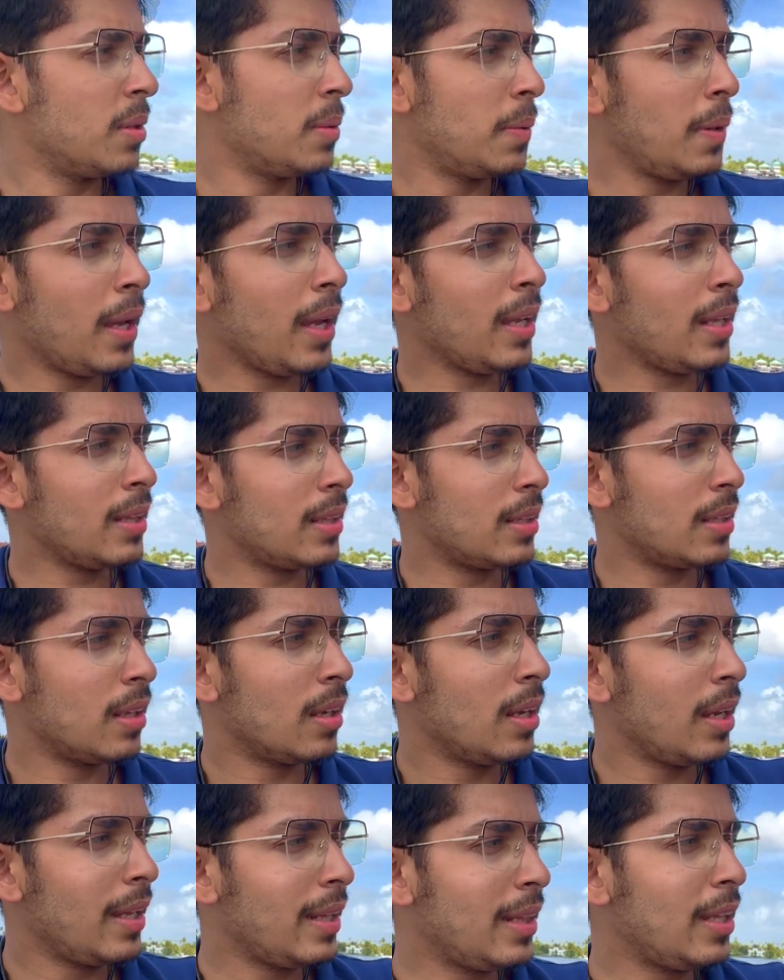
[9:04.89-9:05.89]
ये हाँ?
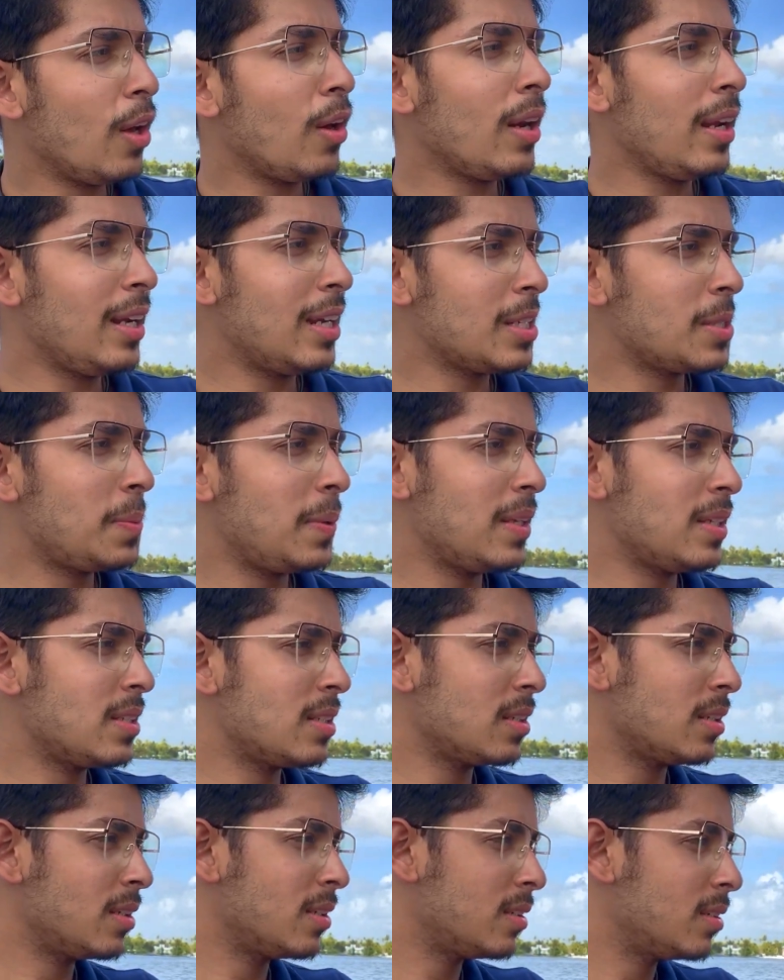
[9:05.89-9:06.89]
हिंदी और इंग्लिश प्लीज
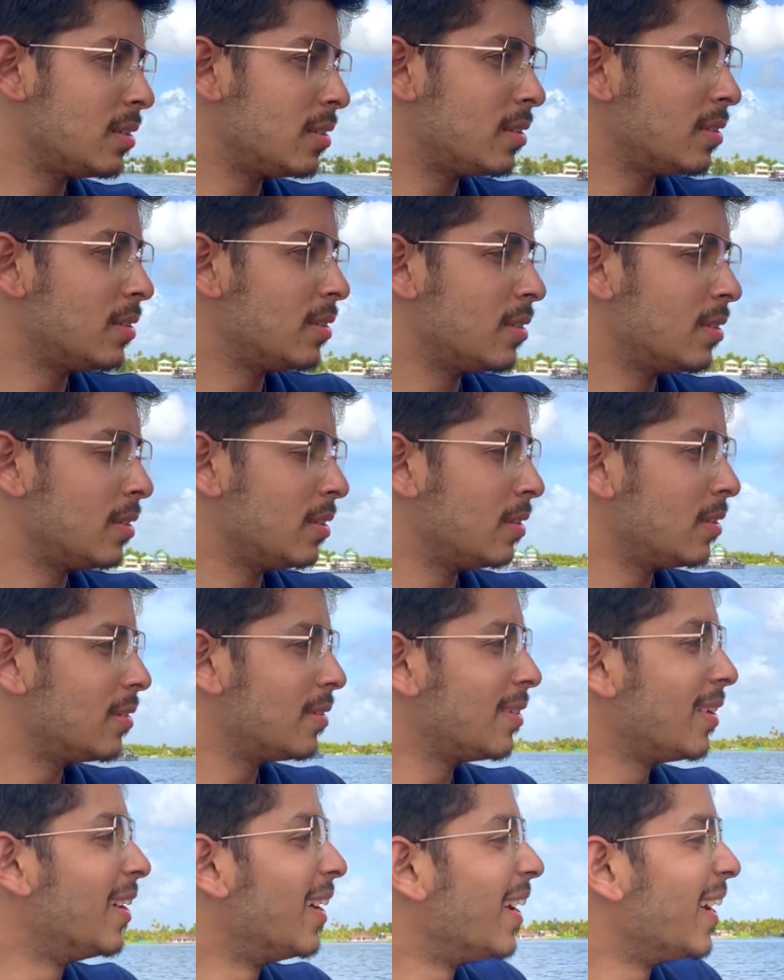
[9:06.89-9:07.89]
थोड़ा हाँ,